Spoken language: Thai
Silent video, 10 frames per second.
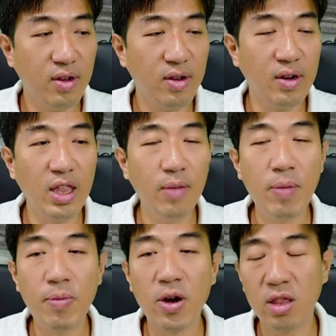เออ อันนี้
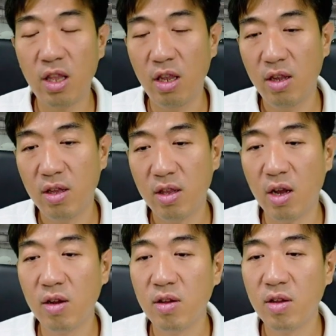ผิดปกติ
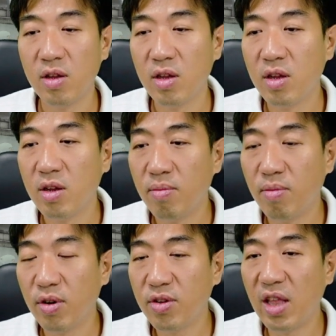เนาะ
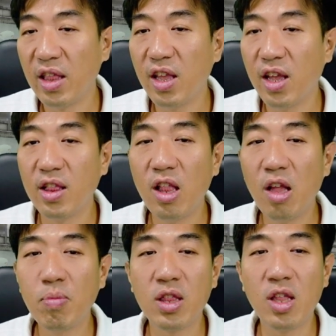เพราะฉะนั้นเนี่ย
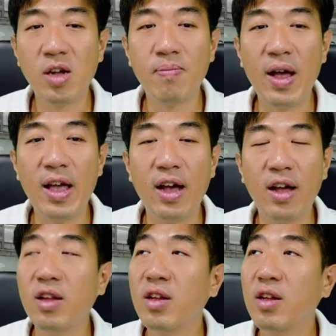รอบต่อๆไป อ่ะ